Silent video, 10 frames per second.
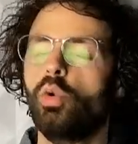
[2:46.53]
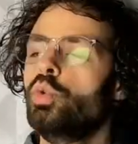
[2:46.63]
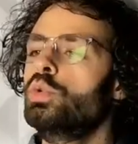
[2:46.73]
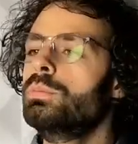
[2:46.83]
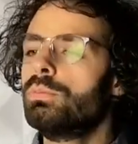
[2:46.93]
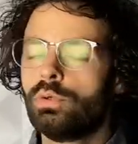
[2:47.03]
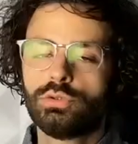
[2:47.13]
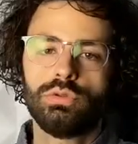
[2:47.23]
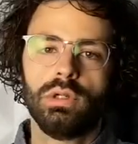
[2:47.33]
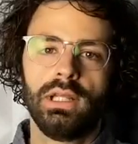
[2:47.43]
ou
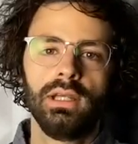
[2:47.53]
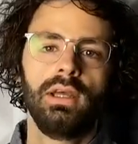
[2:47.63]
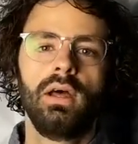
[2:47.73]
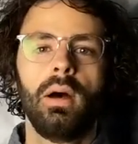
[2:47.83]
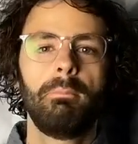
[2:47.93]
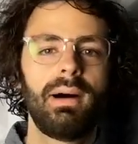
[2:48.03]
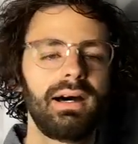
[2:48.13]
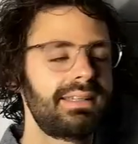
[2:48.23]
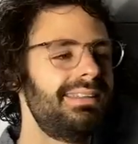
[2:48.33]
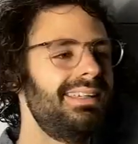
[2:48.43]
modulés
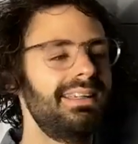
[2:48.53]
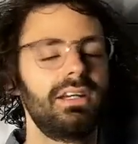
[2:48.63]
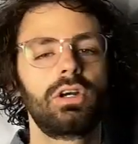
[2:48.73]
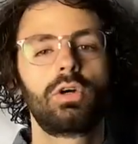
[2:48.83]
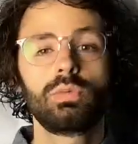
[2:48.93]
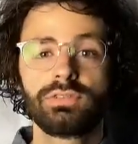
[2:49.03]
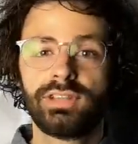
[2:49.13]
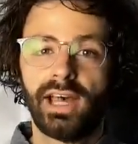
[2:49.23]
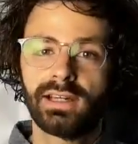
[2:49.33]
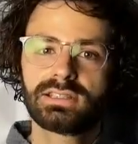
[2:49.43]
par des
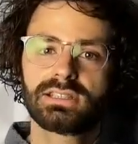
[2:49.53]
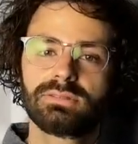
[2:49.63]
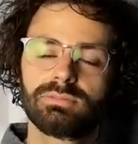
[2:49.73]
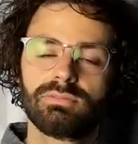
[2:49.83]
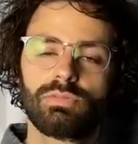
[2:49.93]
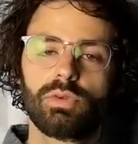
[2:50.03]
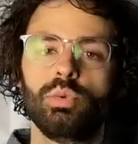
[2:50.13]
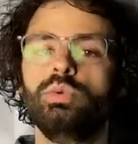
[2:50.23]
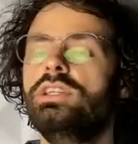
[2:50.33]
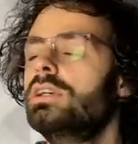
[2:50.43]
contacts
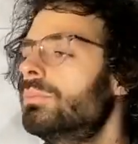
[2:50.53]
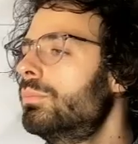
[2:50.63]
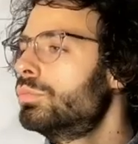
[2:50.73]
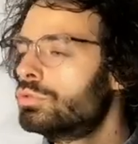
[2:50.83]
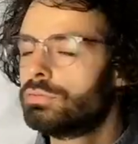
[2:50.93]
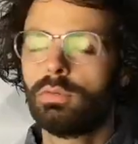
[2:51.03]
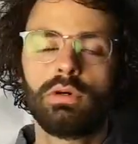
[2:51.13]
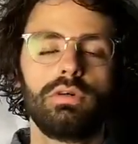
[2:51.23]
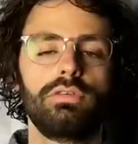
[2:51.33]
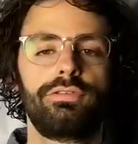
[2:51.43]
ou des
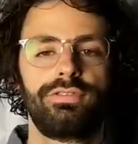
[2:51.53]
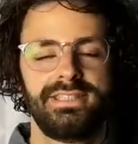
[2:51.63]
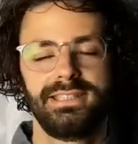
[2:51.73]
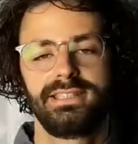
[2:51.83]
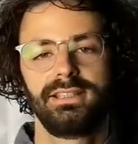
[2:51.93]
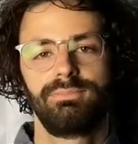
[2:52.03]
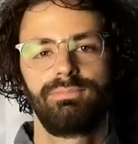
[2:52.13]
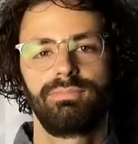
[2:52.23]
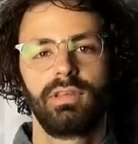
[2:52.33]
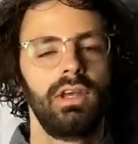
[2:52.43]
mouvements physiques.
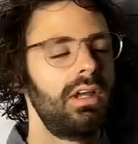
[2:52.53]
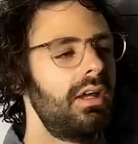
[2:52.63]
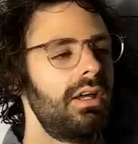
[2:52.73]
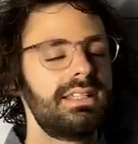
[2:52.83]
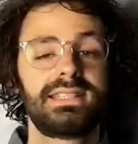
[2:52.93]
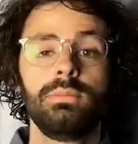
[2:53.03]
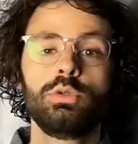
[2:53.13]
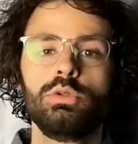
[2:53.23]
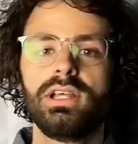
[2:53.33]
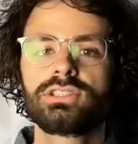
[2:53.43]
Ces
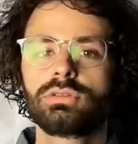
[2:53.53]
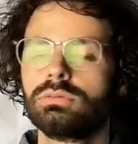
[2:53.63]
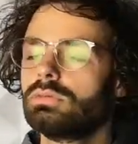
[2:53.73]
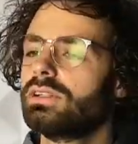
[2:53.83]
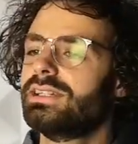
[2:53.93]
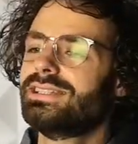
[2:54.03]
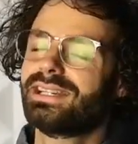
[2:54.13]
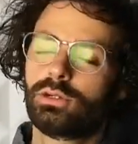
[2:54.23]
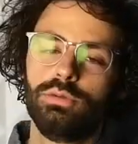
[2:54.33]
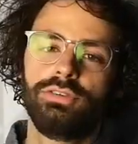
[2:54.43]
modulations
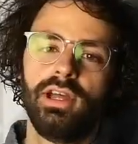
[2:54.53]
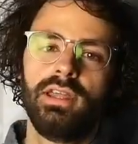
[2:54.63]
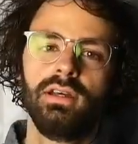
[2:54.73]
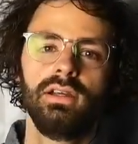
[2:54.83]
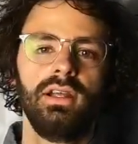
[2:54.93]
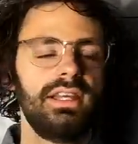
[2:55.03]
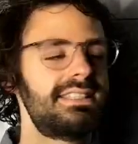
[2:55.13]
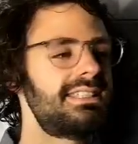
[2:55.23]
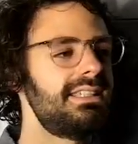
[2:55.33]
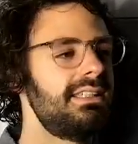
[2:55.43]
des acouphènes
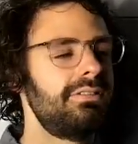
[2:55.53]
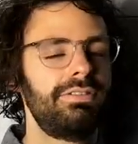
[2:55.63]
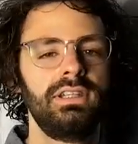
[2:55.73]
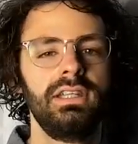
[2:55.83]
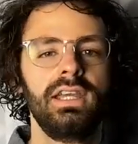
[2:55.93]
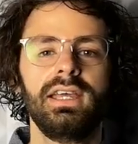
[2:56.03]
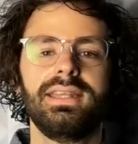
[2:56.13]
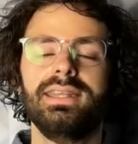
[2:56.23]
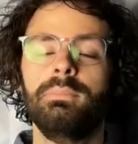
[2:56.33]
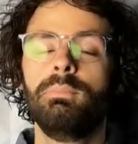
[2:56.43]
signifie
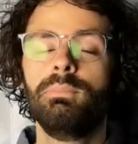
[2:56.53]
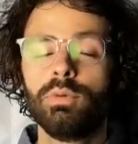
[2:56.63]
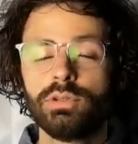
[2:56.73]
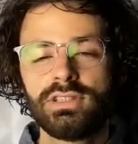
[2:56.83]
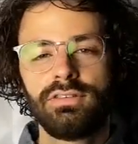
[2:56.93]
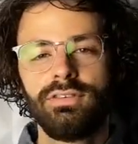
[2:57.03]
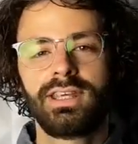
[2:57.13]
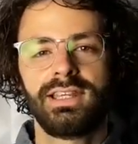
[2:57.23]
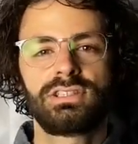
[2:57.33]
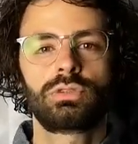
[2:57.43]
des
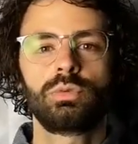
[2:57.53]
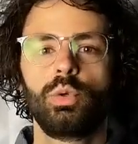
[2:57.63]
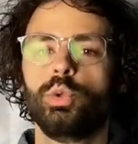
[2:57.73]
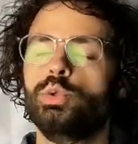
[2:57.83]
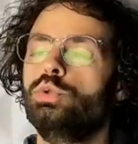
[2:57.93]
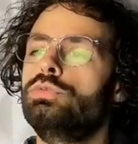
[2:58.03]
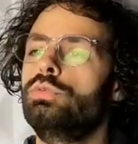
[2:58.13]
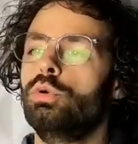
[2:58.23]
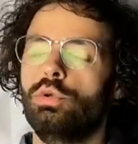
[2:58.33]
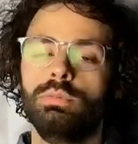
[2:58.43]
modifications du
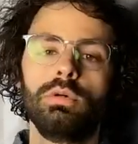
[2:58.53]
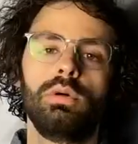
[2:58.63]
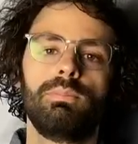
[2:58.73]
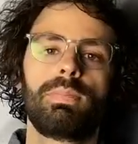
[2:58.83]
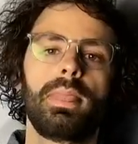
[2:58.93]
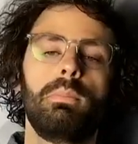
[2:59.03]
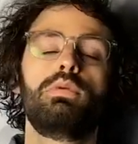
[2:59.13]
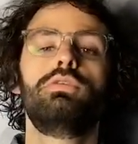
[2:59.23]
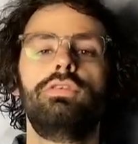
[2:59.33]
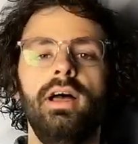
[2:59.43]
volume,
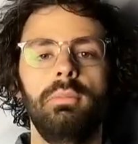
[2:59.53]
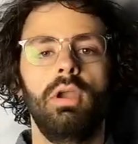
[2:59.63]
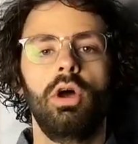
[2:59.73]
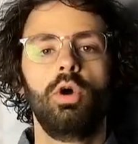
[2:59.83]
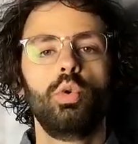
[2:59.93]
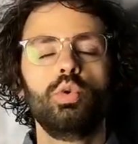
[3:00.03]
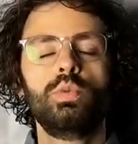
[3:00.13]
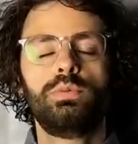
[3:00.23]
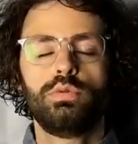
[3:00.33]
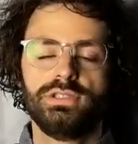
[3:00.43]
plus faible
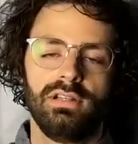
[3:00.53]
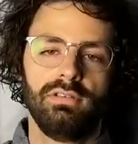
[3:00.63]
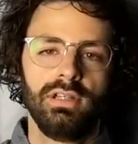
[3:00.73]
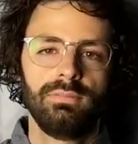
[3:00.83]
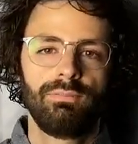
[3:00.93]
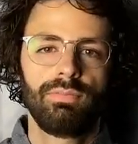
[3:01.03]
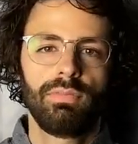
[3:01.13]
ou plus élevé,